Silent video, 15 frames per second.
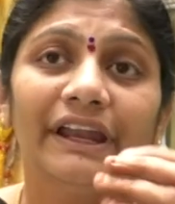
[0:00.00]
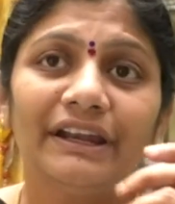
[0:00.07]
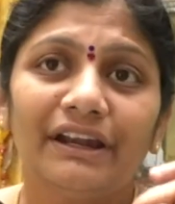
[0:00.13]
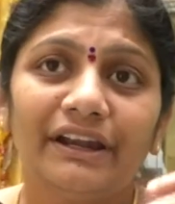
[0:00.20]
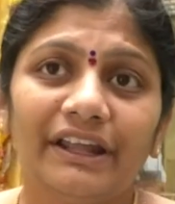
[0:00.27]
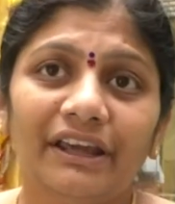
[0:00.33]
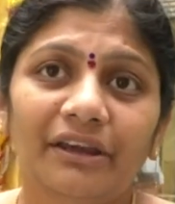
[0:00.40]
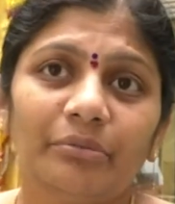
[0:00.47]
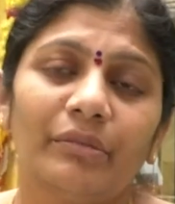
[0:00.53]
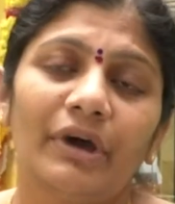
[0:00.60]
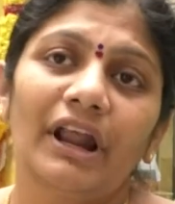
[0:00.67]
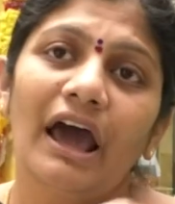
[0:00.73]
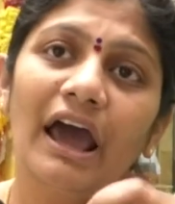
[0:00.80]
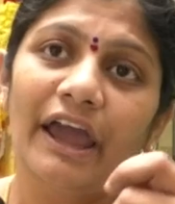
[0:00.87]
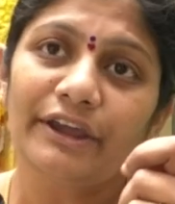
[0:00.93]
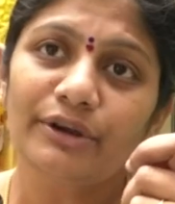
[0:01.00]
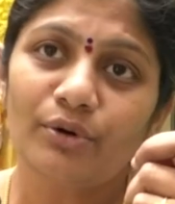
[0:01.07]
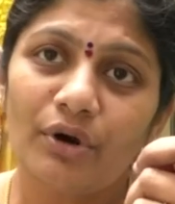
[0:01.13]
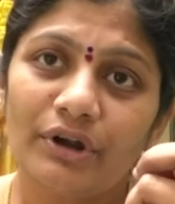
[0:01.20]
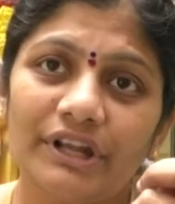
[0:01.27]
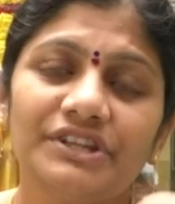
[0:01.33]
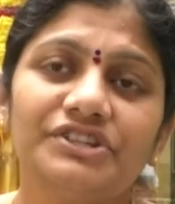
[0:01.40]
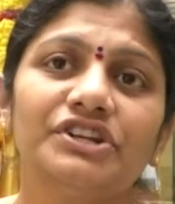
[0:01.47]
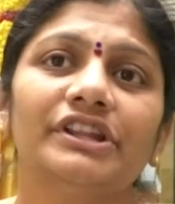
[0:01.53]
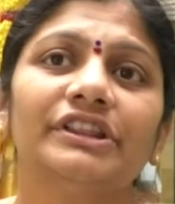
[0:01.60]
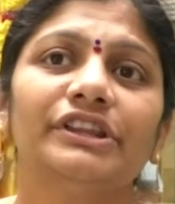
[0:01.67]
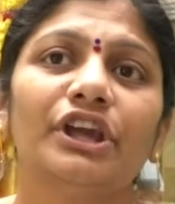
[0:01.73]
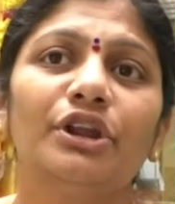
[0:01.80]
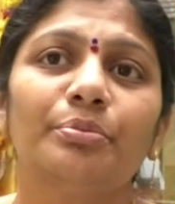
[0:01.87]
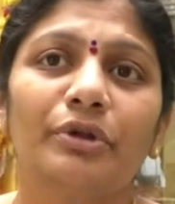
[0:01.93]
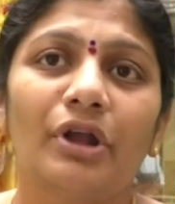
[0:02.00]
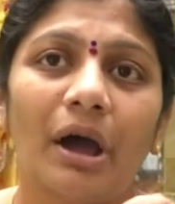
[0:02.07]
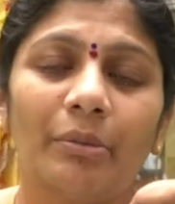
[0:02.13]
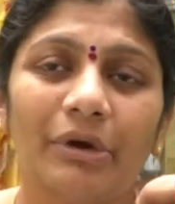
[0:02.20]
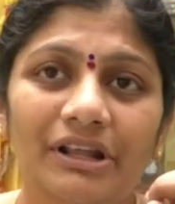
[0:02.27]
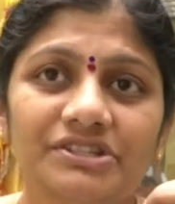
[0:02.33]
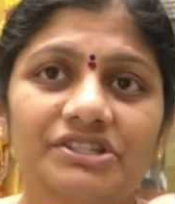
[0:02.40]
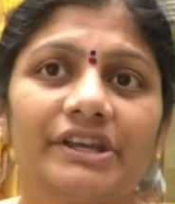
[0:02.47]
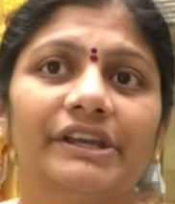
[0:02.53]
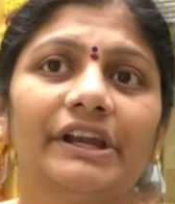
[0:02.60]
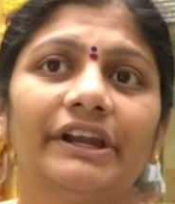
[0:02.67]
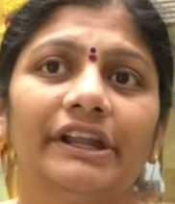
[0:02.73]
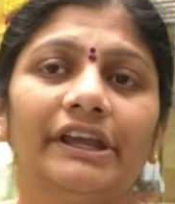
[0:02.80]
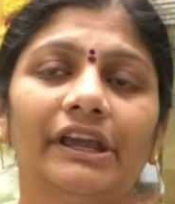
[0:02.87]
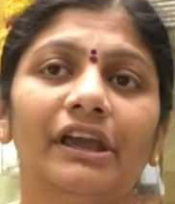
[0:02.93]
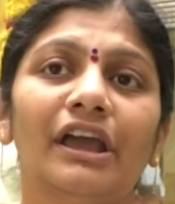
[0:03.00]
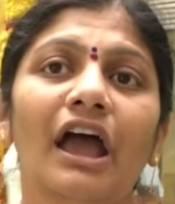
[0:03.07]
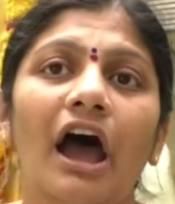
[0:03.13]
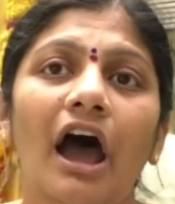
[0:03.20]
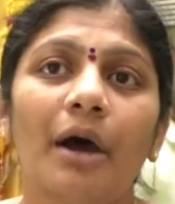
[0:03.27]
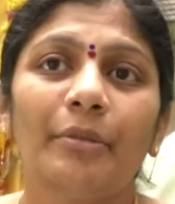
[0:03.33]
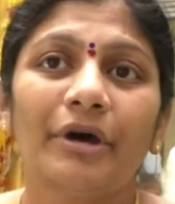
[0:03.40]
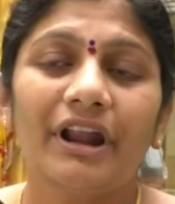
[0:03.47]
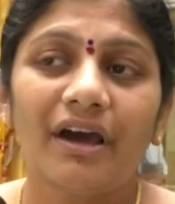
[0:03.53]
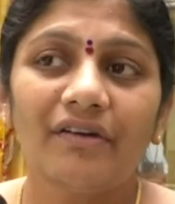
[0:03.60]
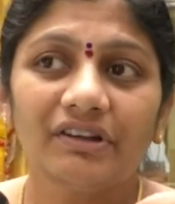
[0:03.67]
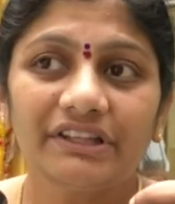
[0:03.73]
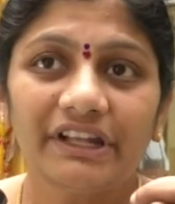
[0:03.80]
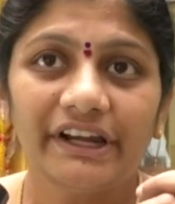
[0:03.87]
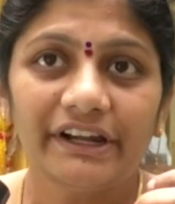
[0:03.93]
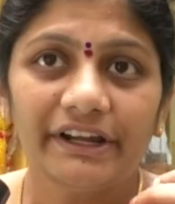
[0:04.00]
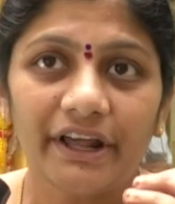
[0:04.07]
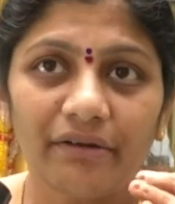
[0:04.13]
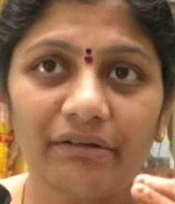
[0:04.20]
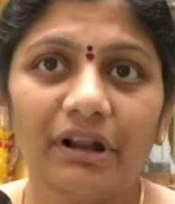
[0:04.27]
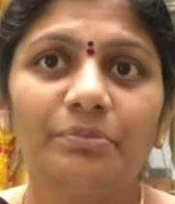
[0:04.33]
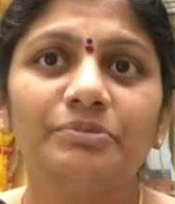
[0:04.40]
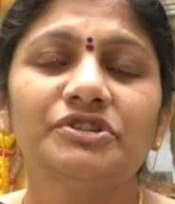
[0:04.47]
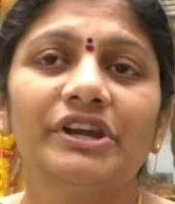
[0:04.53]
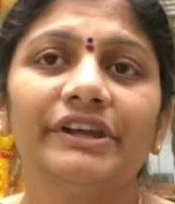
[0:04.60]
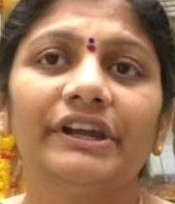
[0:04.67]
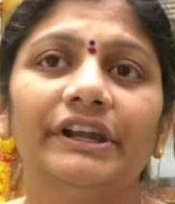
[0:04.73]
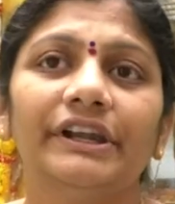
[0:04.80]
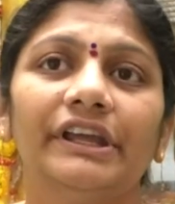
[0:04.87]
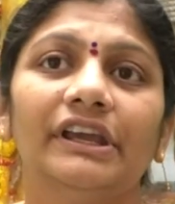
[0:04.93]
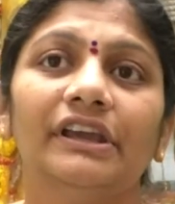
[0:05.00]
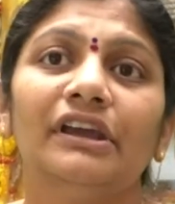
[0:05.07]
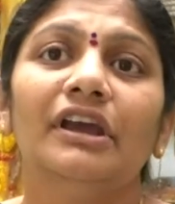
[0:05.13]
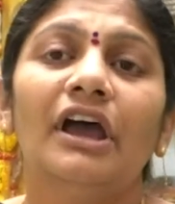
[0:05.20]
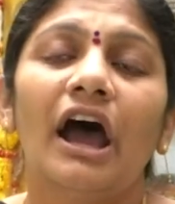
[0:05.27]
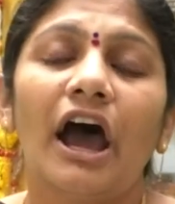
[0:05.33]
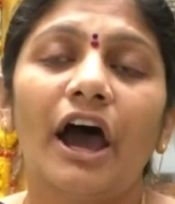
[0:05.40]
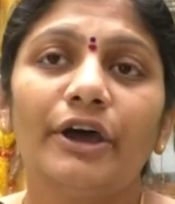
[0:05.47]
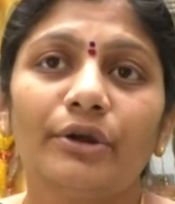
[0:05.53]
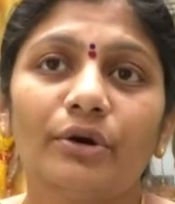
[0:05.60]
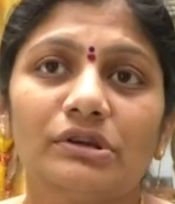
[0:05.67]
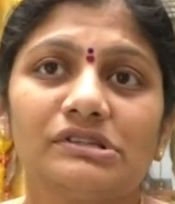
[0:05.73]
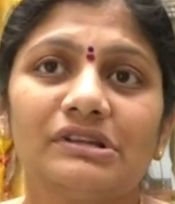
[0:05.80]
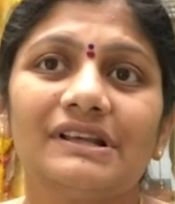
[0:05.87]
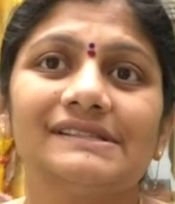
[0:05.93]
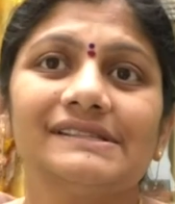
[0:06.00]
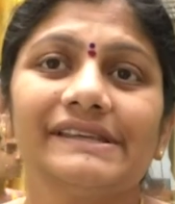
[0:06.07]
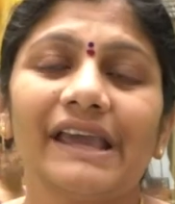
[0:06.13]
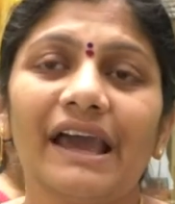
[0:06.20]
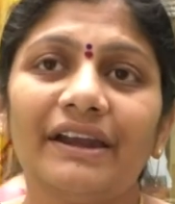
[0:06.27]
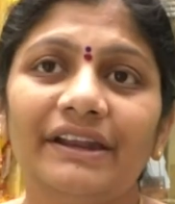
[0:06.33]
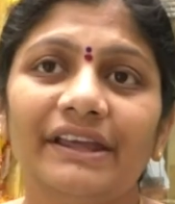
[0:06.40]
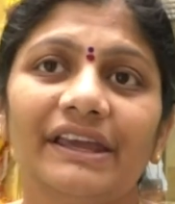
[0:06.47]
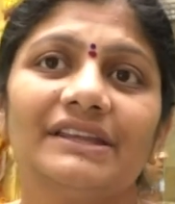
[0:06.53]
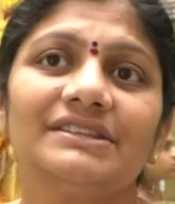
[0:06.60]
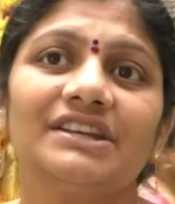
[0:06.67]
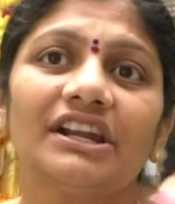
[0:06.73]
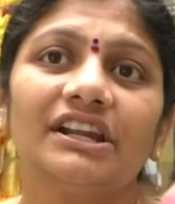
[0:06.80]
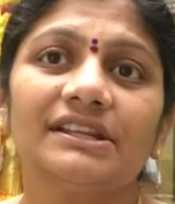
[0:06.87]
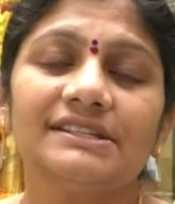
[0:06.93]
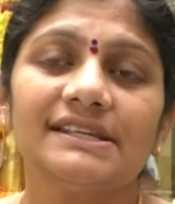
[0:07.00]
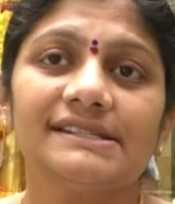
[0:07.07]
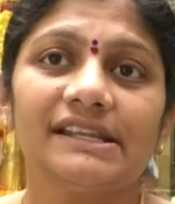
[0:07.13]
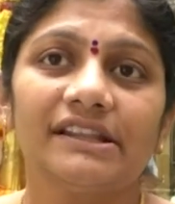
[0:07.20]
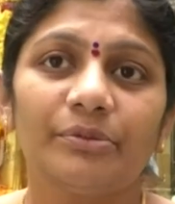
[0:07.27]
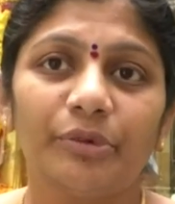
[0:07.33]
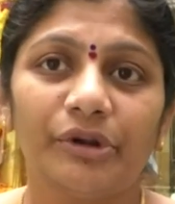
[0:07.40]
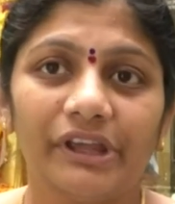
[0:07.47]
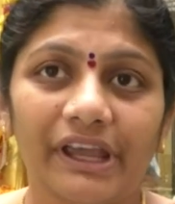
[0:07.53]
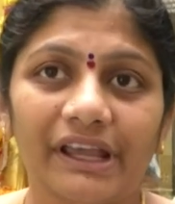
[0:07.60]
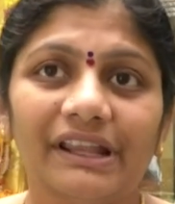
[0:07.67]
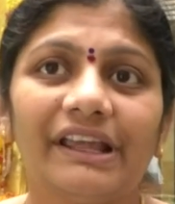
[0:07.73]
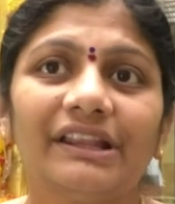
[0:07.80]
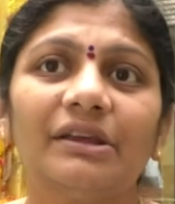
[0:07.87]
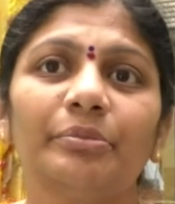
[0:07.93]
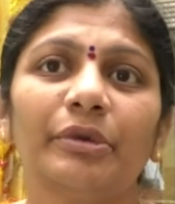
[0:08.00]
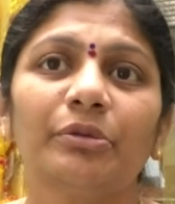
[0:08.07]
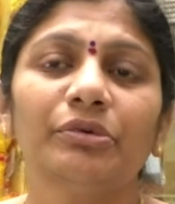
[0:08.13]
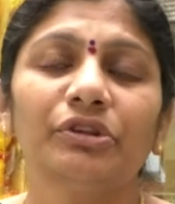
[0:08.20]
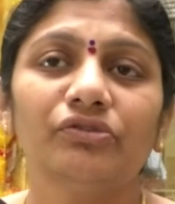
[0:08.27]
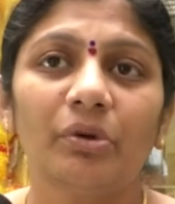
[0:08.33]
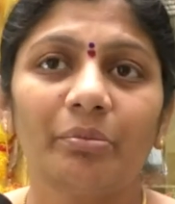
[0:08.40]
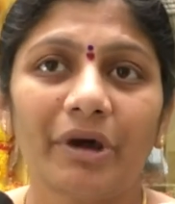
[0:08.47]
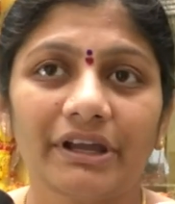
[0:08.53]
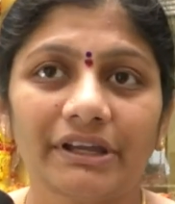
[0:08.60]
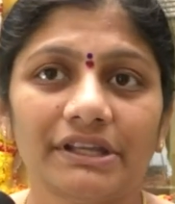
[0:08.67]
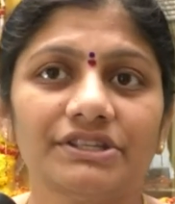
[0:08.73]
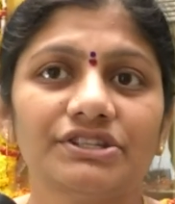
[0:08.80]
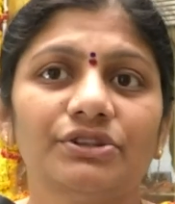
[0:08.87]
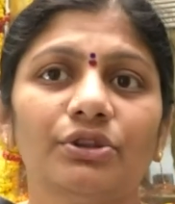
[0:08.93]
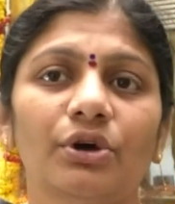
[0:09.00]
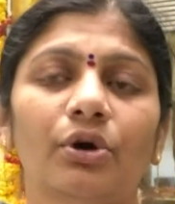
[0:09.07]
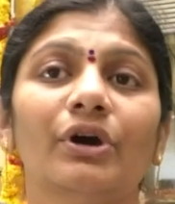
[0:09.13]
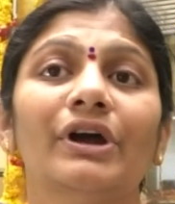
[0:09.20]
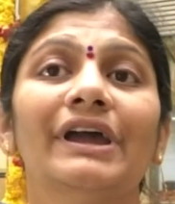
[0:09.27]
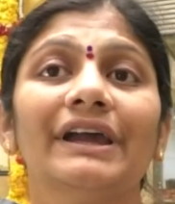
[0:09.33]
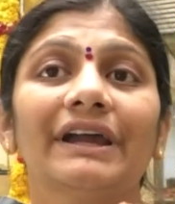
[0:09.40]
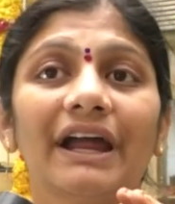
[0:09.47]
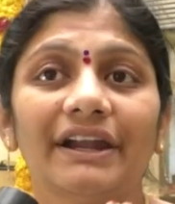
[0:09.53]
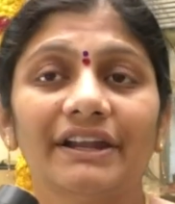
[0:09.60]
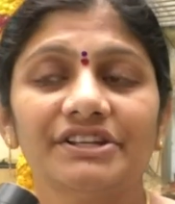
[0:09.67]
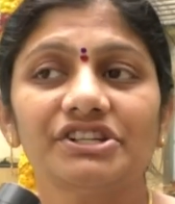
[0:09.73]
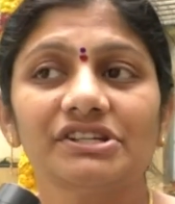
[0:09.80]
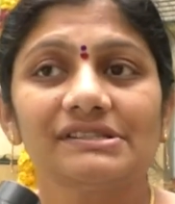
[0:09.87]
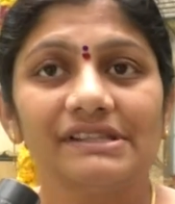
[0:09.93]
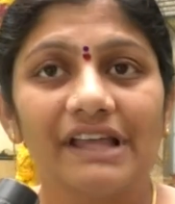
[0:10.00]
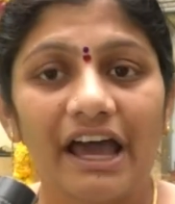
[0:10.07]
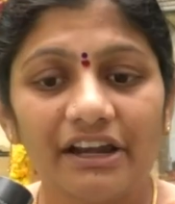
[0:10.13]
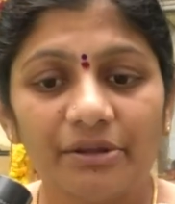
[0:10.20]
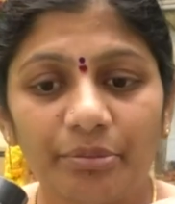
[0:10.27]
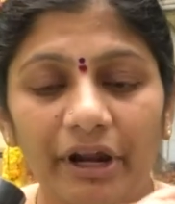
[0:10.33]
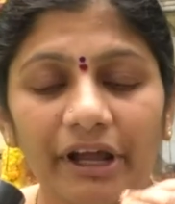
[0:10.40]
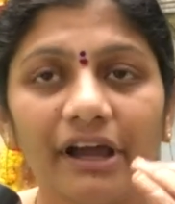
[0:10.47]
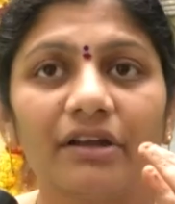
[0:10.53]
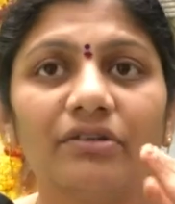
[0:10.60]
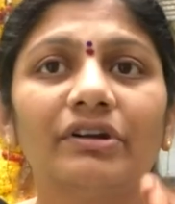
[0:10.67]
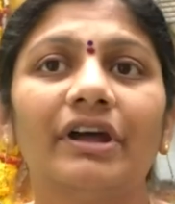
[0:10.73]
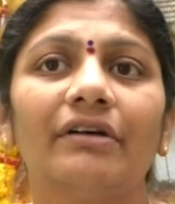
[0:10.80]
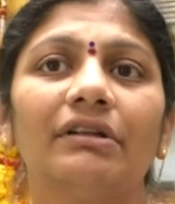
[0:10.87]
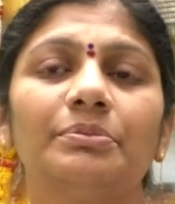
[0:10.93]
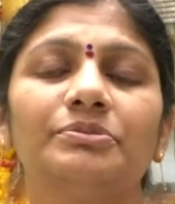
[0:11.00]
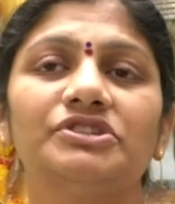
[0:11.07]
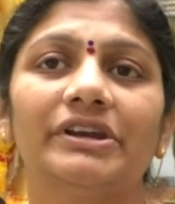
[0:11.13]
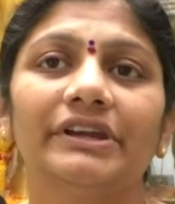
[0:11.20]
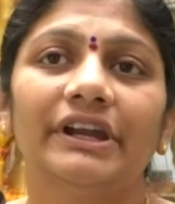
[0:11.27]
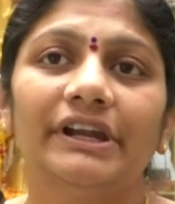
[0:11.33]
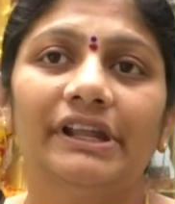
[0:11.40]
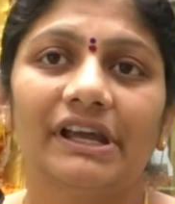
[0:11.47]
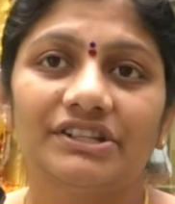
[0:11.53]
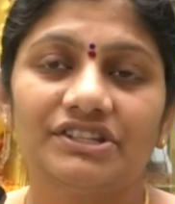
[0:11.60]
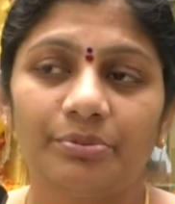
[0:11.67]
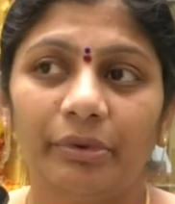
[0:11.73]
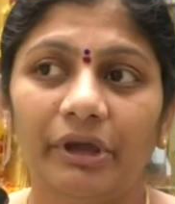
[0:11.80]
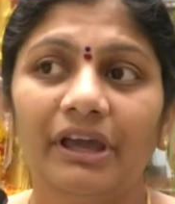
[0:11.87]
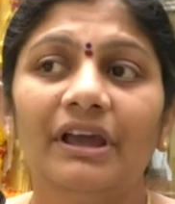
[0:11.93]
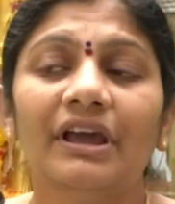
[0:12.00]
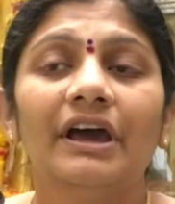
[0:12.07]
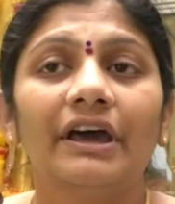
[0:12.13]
ఏంటండి మన హైకోర్టు ఇచ్చిన తీర్పును అమలు చేయండి అమరావతిని డెవలప్ చేయండి ఆ రోజున సిఆర్డిఏ చట్టం చేసేటప్పుడు ఏదైతే ప్రభుత్వం మాకు ఇచ్చిందో కండిషన్స్ దాని ప్రకారం డెవలప్ చేయండి అని చెప్పి